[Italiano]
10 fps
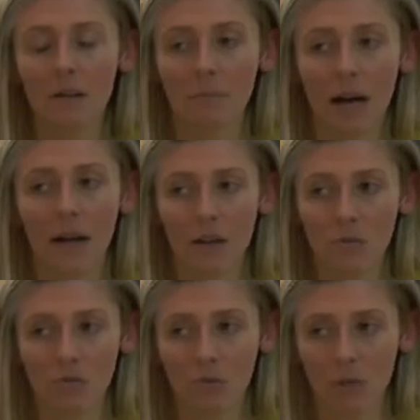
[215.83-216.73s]
ma
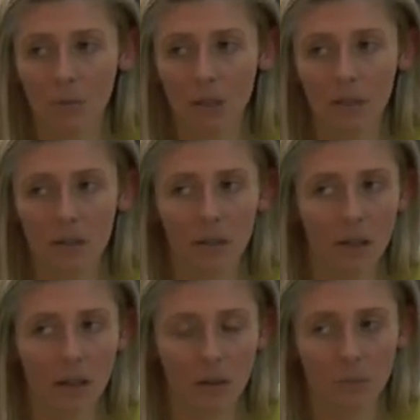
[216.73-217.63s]

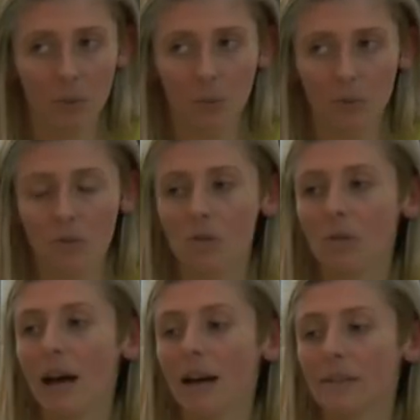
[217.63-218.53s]
assolutamente
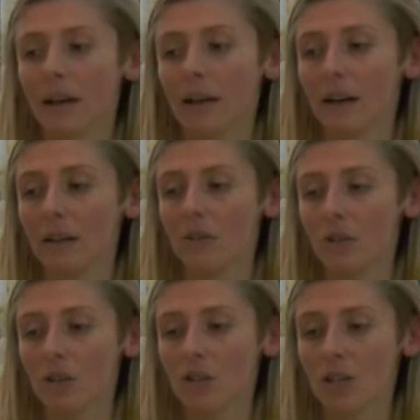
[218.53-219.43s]
proporzionata agli
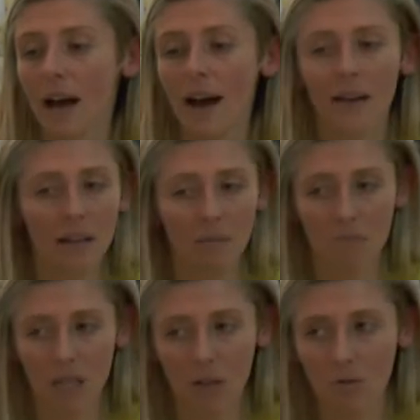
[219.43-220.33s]
originali
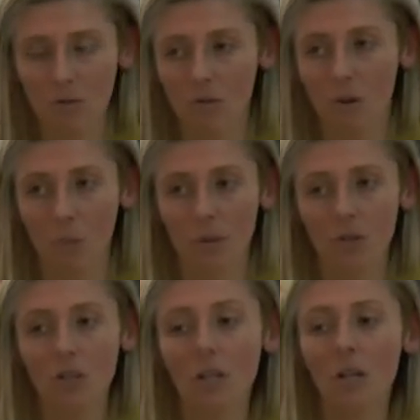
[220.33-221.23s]

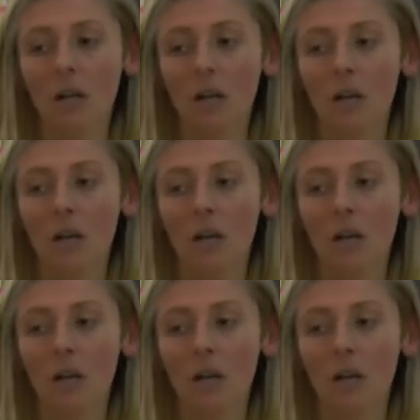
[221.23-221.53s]
microscopici